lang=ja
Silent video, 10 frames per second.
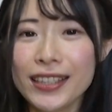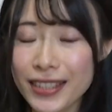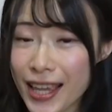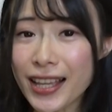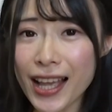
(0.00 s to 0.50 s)

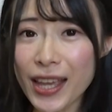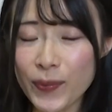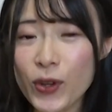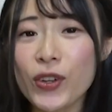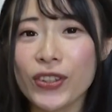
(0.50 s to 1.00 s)
前
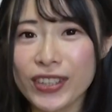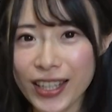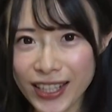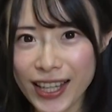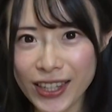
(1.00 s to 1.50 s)
回も
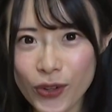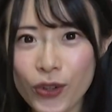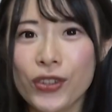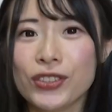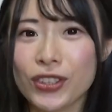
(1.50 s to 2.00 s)
やり
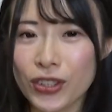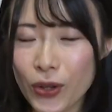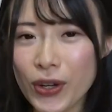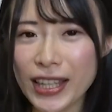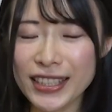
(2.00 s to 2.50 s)
方をちょっと
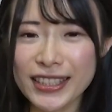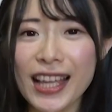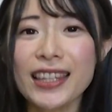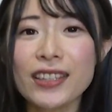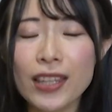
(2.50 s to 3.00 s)
動画にし
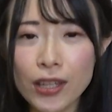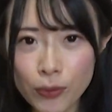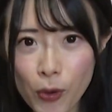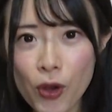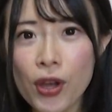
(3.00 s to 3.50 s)
たんですけれども、